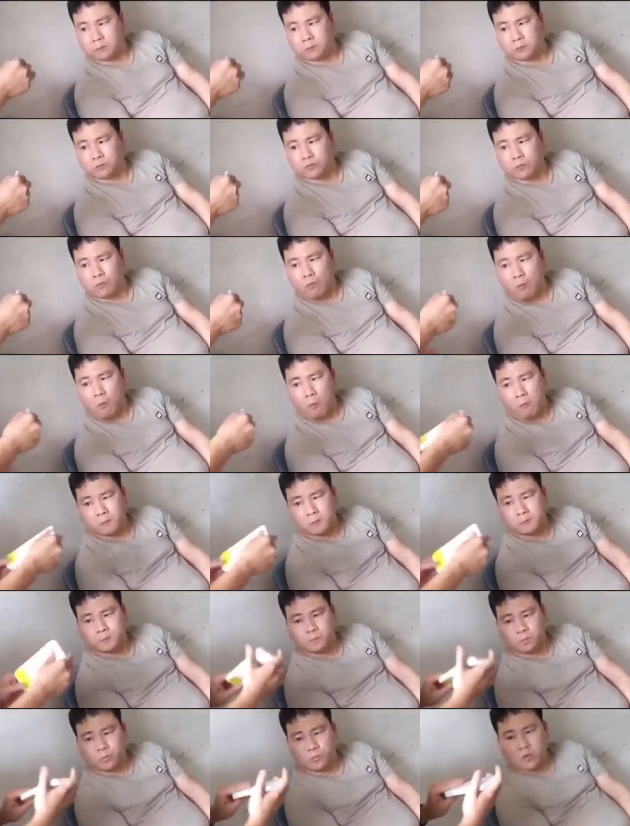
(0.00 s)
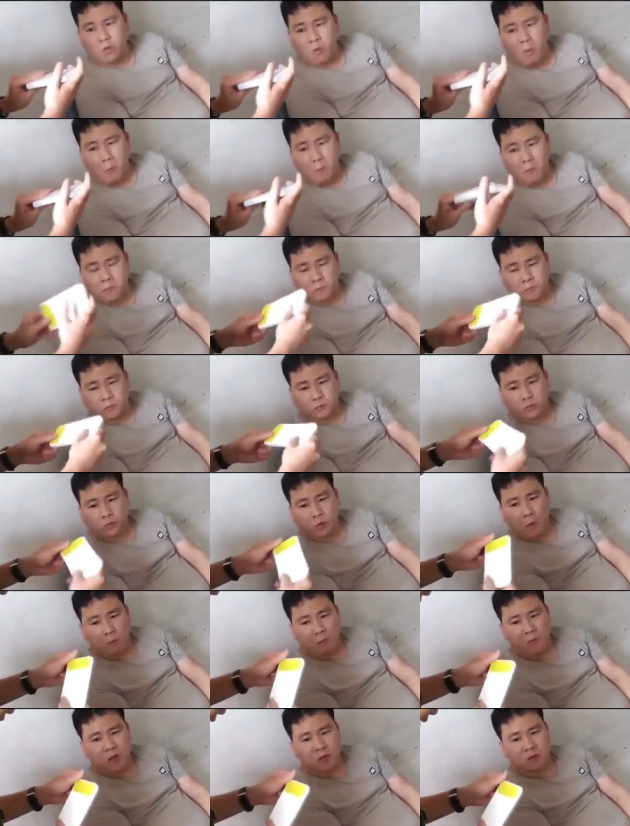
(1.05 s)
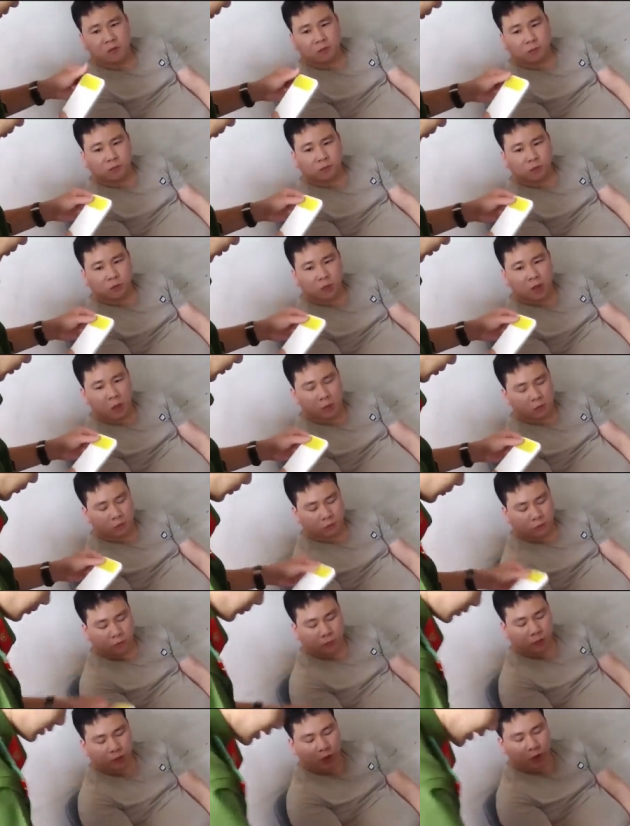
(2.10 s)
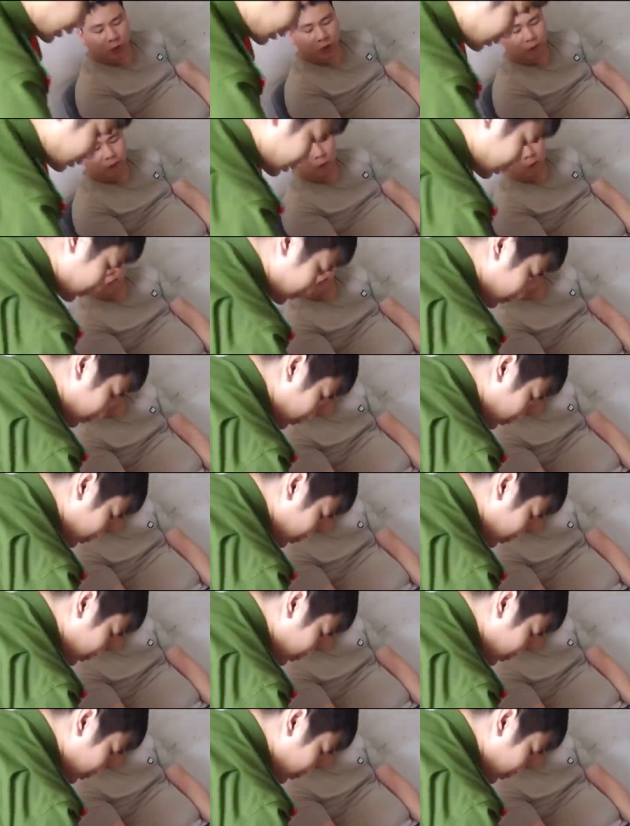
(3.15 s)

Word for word: cơ quan công an, Nguyễn Xuân Thu, tổng giám đốc công ty Vinaca,